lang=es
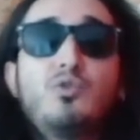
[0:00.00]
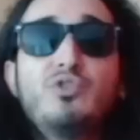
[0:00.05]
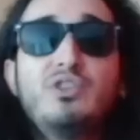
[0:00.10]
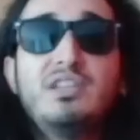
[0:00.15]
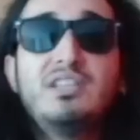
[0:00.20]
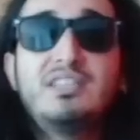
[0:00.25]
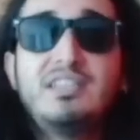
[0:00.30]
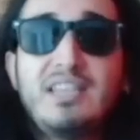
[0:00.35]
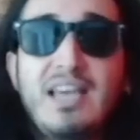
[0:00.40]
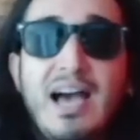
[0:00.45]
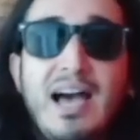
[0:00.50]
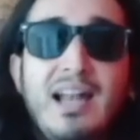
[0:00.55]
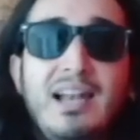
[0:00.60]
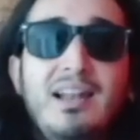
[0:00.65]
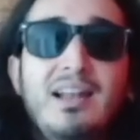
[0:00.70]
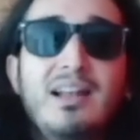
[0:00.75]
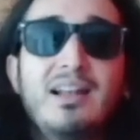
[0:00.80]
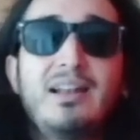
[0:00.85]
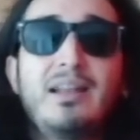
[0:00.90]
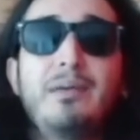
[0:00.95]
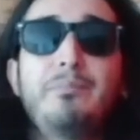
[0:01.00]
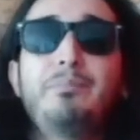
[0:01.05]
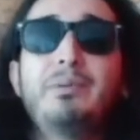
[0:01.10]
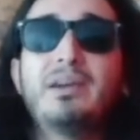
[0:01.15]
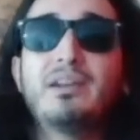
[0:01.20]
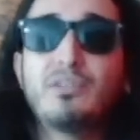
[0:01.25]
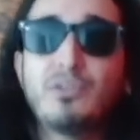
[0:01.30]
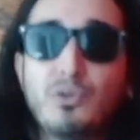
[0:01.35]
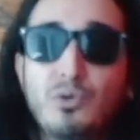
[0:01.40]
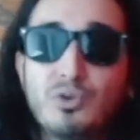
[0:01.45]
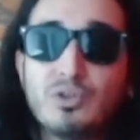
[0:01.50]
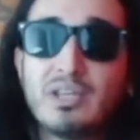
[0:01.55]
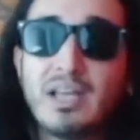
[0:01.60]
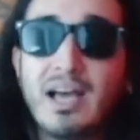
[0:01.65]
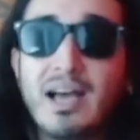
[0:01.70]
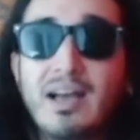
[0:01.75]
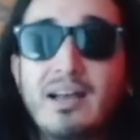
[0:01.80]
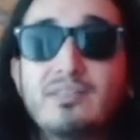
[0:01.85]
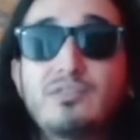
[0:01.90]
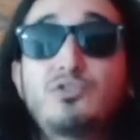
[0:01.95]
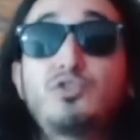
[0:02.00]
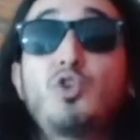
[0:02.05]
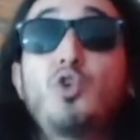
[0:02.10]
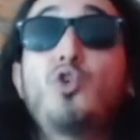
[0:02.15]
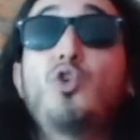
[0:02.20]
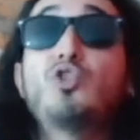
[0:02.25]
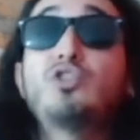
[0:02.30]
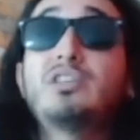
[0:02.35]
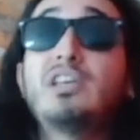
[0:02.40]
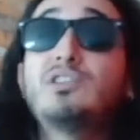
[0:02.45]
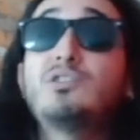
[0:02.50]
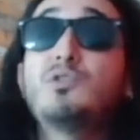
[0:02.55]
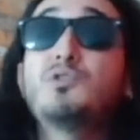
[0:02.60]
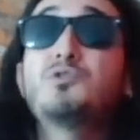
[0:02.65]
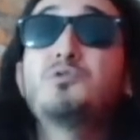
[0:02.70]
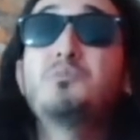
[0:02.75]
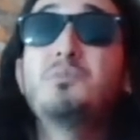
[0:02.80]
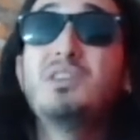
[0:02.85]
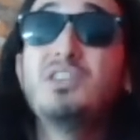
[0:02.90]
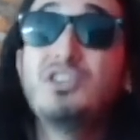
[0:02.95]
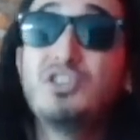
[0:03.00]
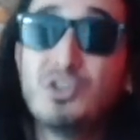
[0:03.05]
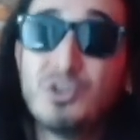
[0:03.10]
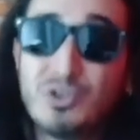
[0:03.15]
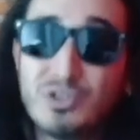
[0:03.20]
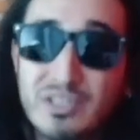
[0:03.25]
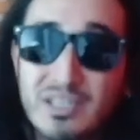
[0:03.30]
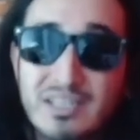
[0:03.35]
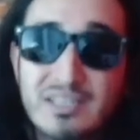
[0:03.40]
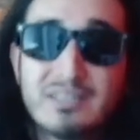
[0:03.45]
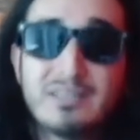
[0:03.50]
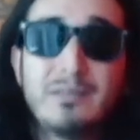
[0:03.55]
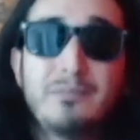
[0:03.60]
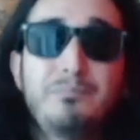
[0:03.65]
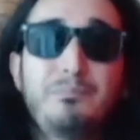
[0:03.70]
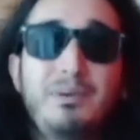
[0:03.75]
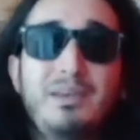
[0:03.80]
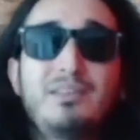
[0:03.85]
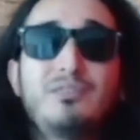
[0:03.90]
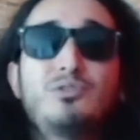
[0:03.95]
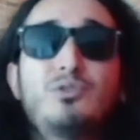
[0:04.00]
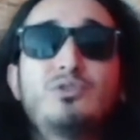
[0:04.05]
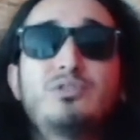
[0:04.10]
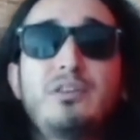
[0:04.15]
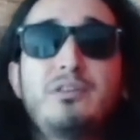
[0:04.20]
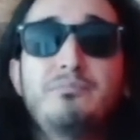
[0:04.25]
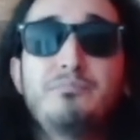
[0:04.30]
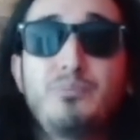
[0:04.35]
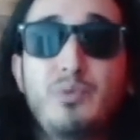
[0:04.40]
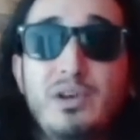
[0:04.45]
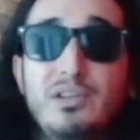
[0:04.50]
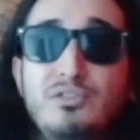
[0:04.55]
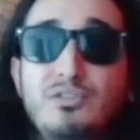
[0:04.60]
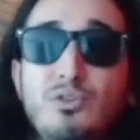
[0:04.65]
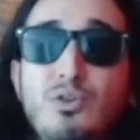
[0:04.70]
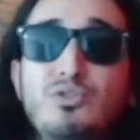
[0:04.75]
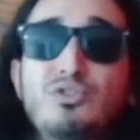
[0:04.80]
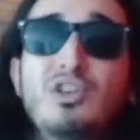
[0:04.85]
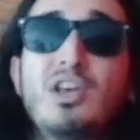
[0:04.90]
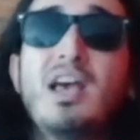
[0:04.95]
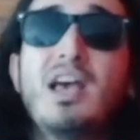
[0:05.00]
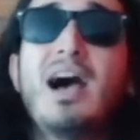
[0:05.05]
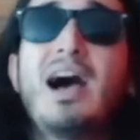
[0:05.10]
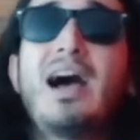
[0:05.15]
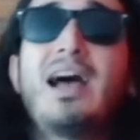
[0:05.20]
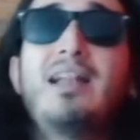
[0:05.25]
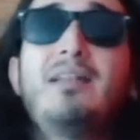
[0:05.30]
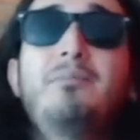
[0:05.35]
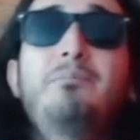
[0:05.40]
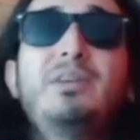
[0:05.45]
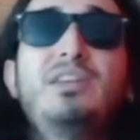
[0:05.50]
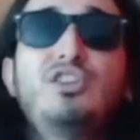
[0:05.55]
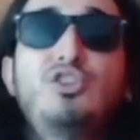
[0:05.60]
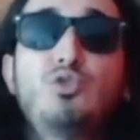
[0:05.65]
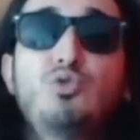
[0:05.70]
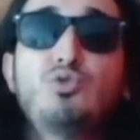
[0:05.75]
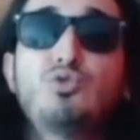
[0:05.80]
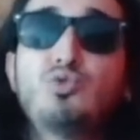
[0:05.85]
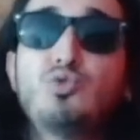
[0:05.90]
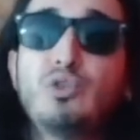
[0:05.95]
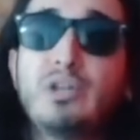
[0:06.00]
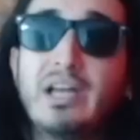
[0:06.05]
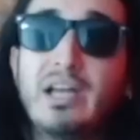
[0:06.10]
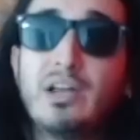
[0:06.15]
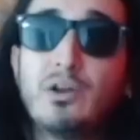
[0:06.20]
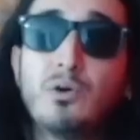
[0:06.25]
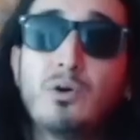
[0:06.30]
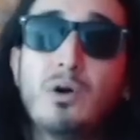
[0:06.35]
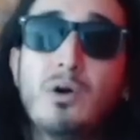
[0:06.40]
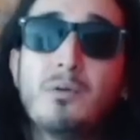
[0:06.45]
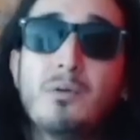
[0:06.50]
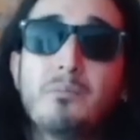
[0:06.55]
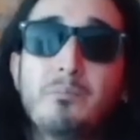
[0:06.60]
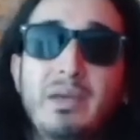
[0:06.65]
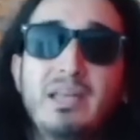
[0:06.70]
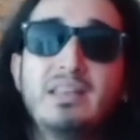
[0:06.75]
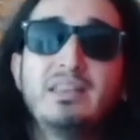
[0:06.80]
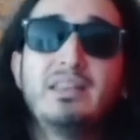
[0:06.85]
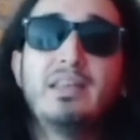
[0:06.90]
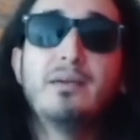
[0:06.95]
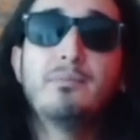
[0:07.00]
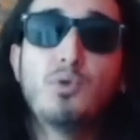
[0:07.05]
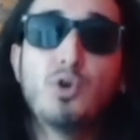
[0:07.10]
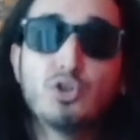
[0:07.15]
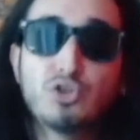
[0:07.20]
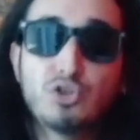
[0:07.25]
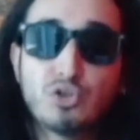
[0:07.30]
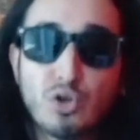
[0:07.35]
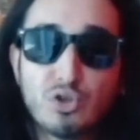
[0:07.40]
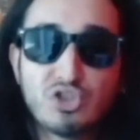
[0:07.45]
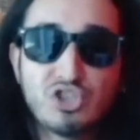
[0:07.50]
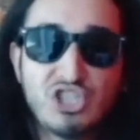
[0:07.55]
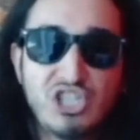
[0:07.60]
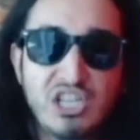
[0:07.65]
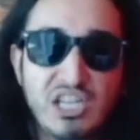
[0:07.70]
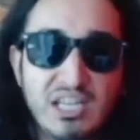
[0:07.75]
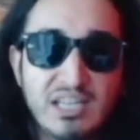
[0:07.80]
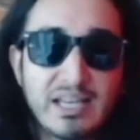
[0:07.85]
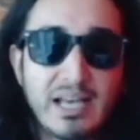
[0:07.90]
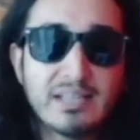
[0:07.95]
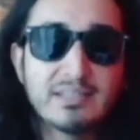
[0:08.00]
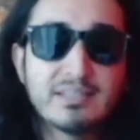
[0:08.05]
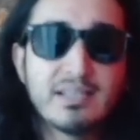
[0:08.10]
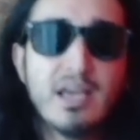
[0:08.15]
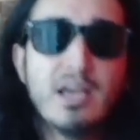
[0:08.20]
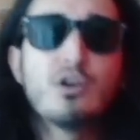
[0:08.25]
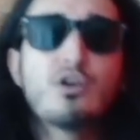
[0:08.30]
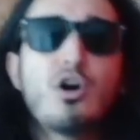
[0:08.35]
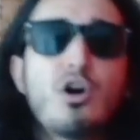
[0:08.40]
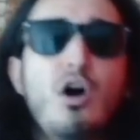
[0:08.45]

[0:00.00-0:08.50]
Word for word: judicial le perdona todos esos millones de pesos de impuestos al pinche usurero vendemotos chinas.